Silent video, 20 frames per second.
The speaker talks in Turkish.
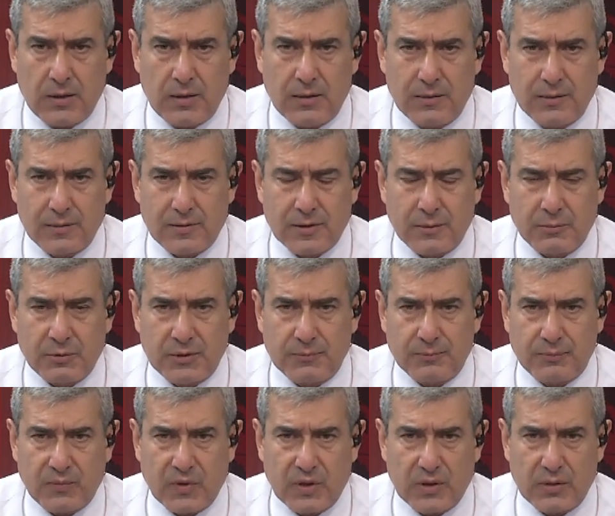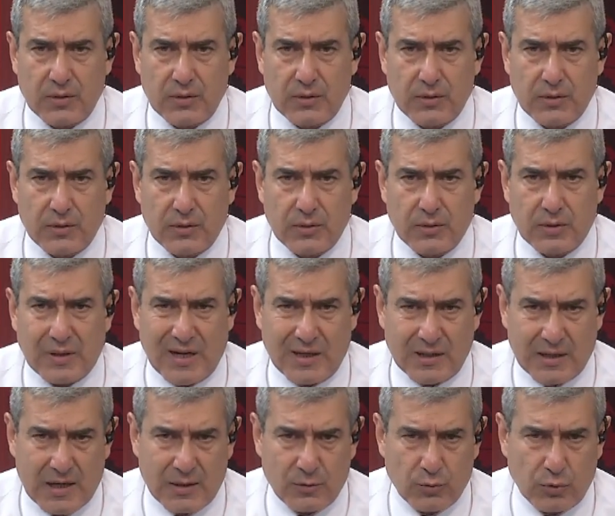E, tabii e,
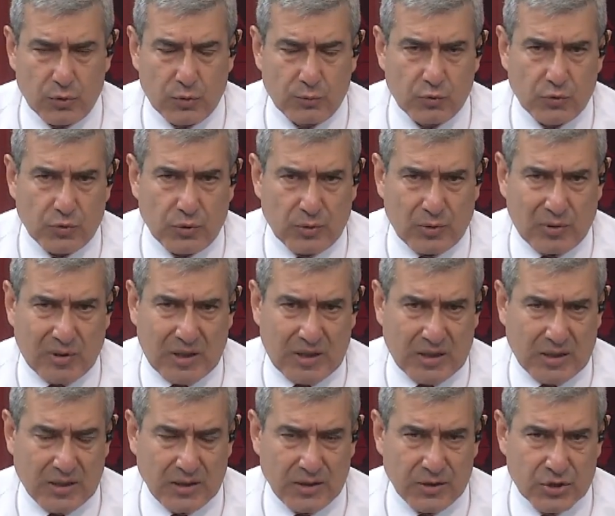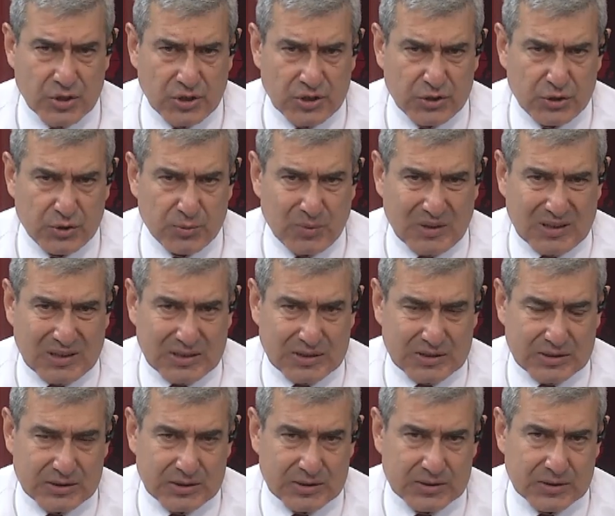Gergerlioğlu bu konuyla ilgili
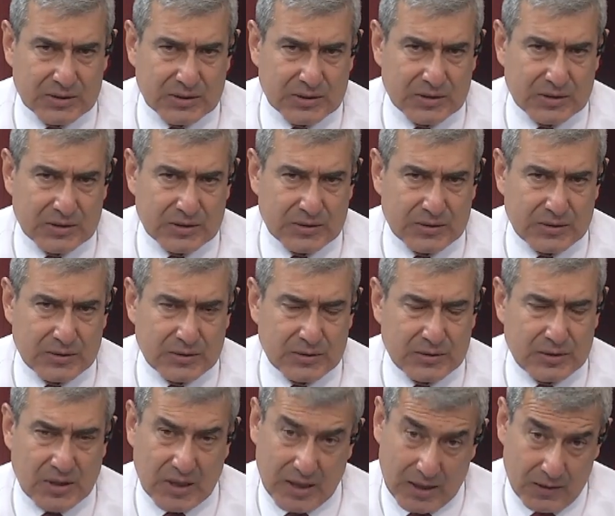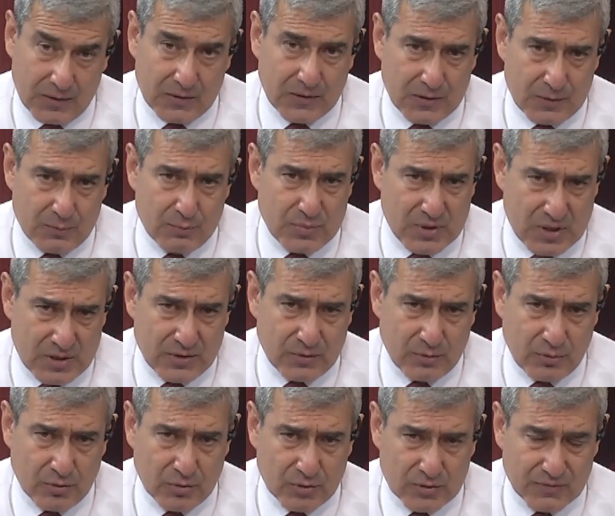çalışmalarıyla e,
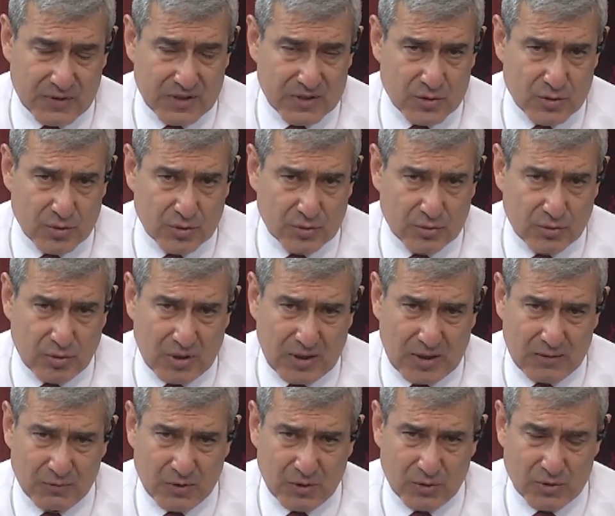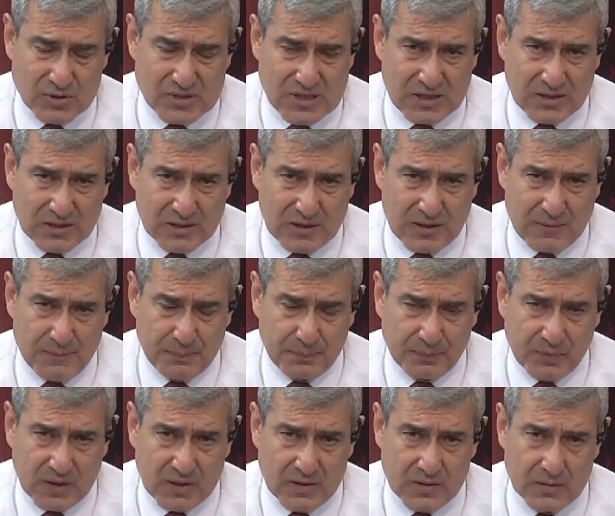biliniyor ve son dönemde özellikle
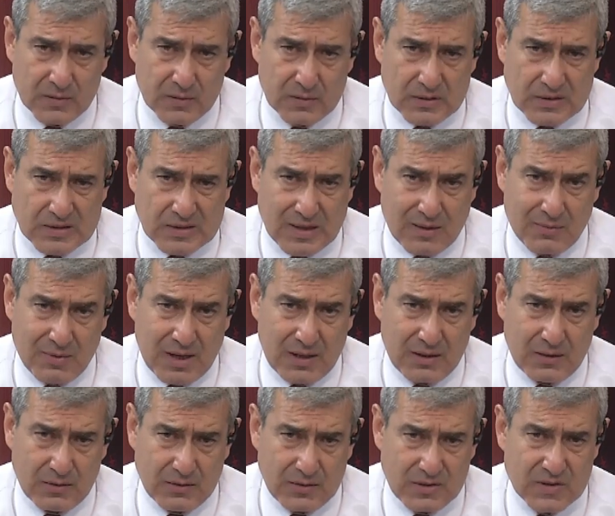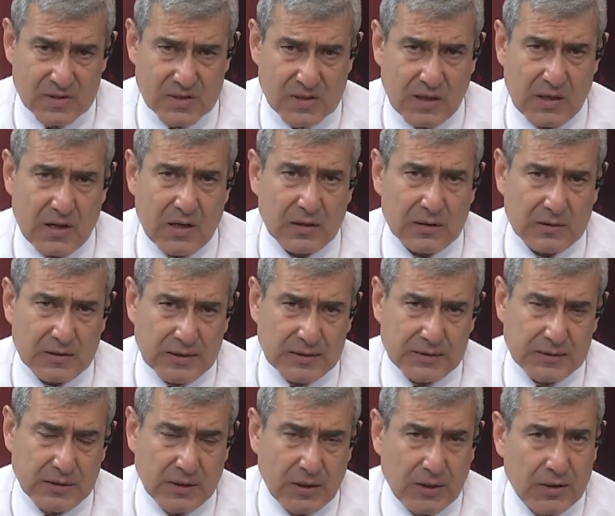e, temel insan
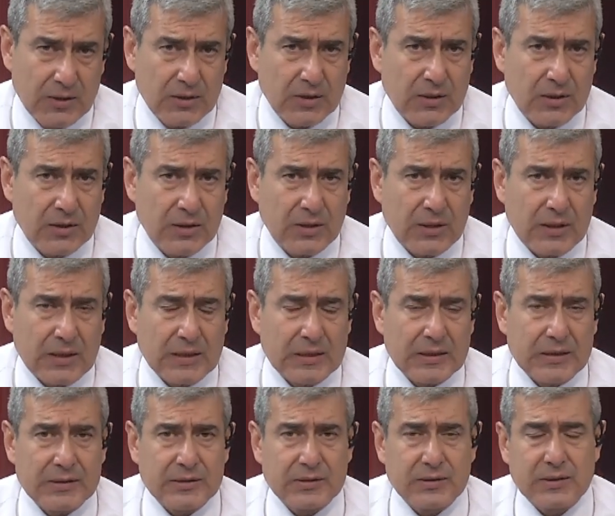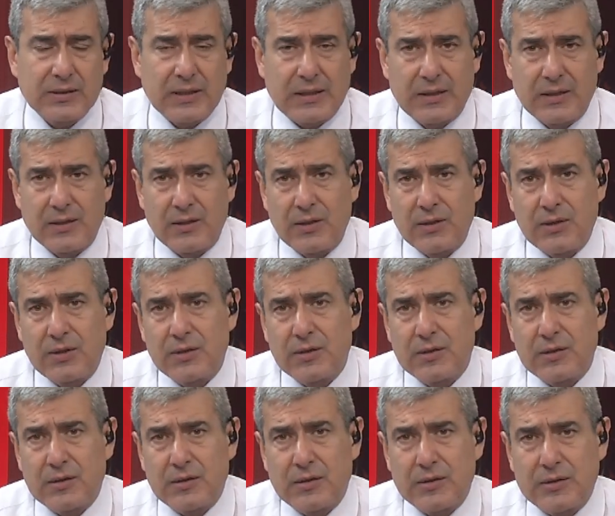hakları e, alanında
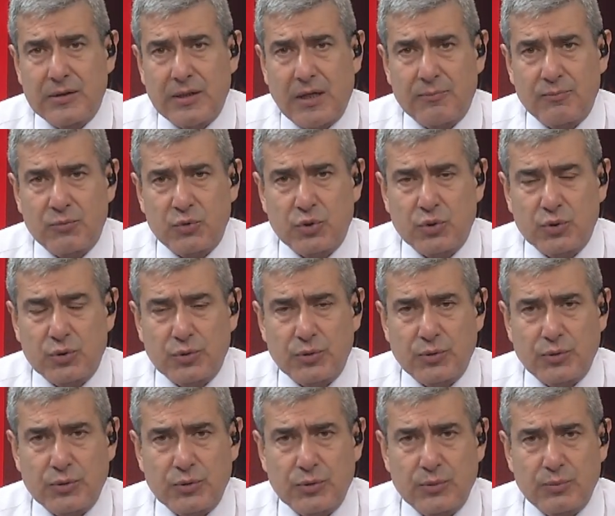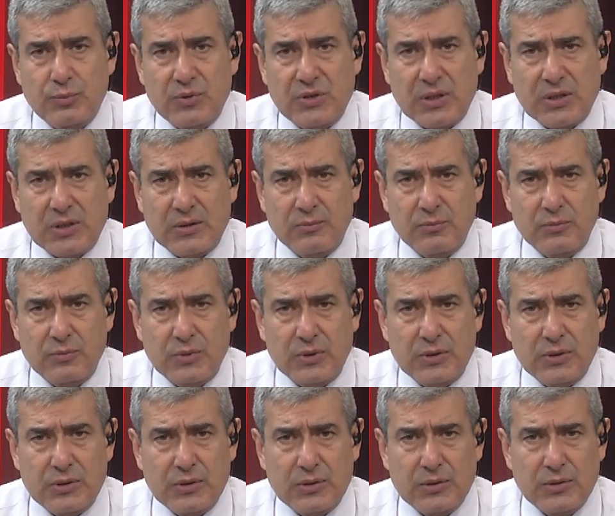e, yapmış olduğu bir takım
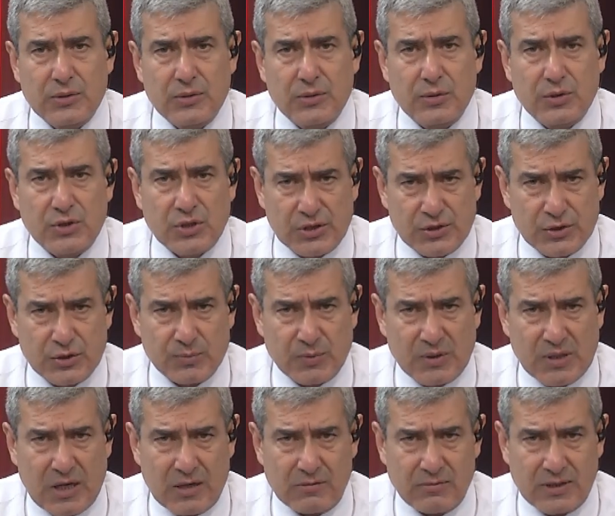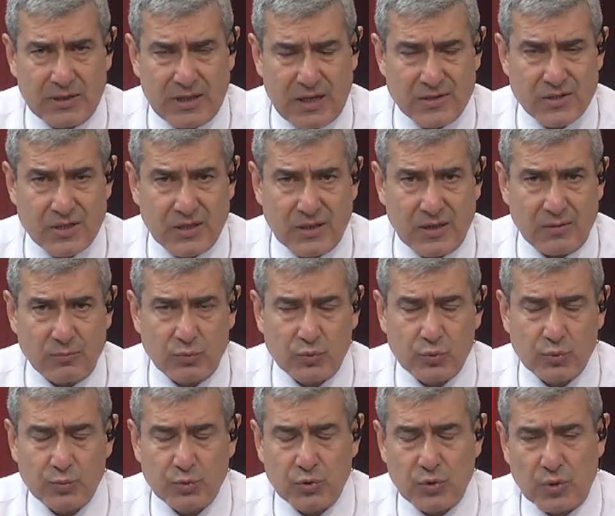e, çalışmalar var. Gerçekten
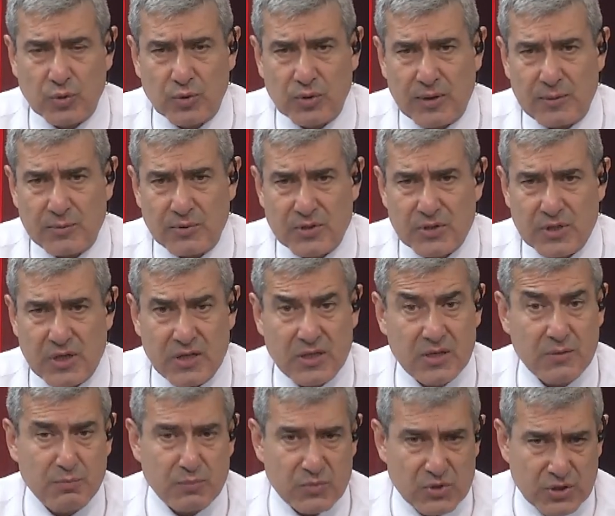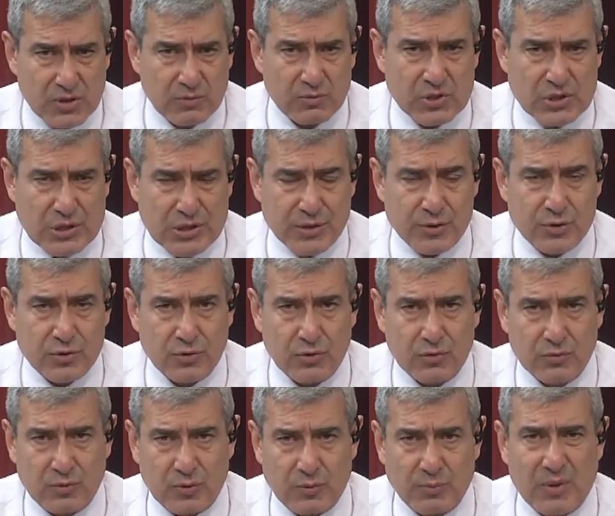bu, bu konuda bir ekipmiş gibi
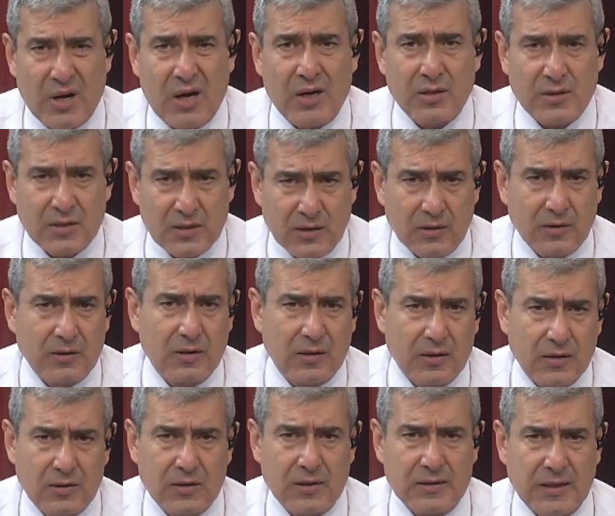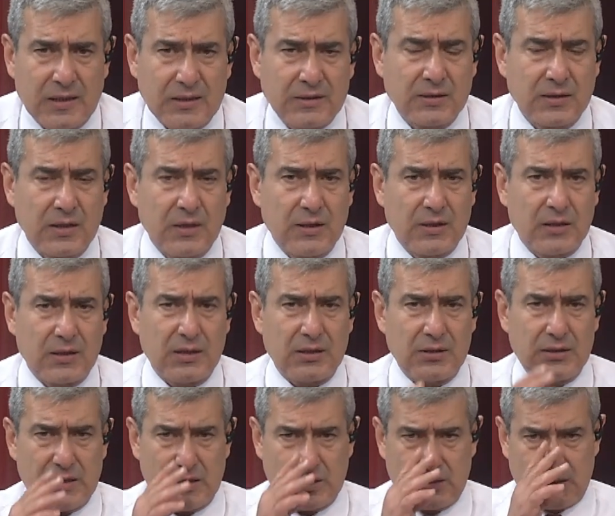çalışıyor, bir parti e, kadar
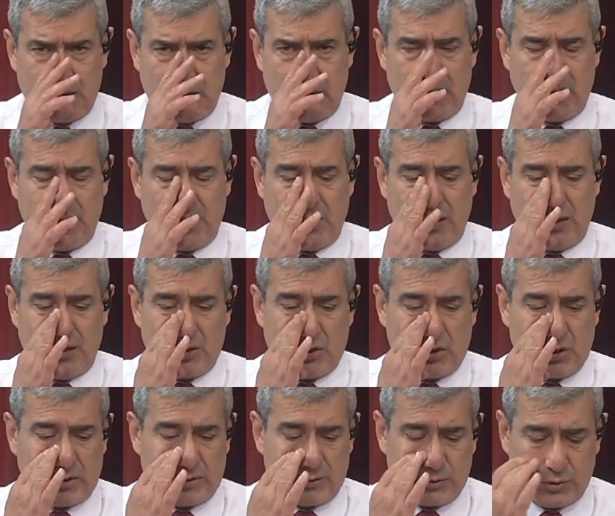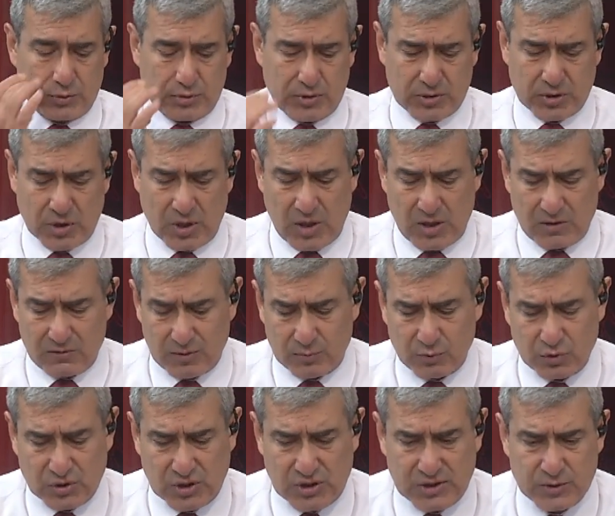etkili çalışıyor
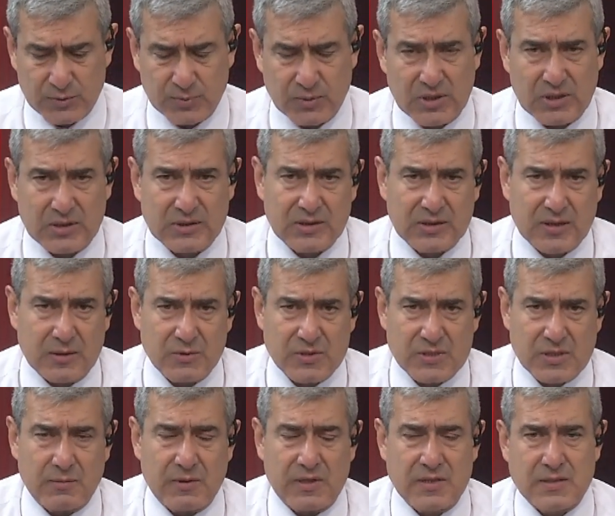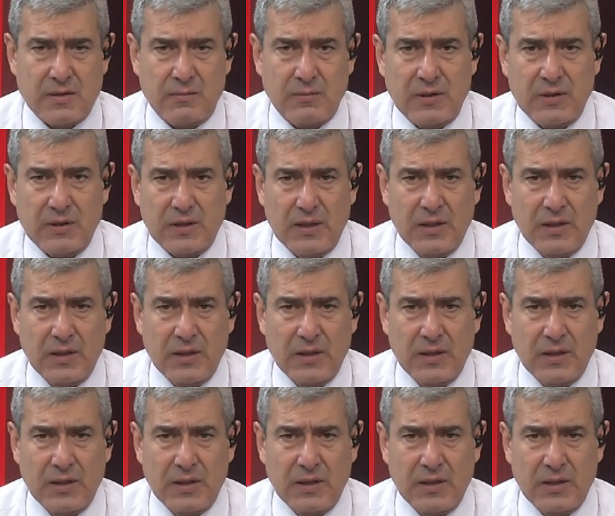ve bu çalışmalarında tabii zaman zaman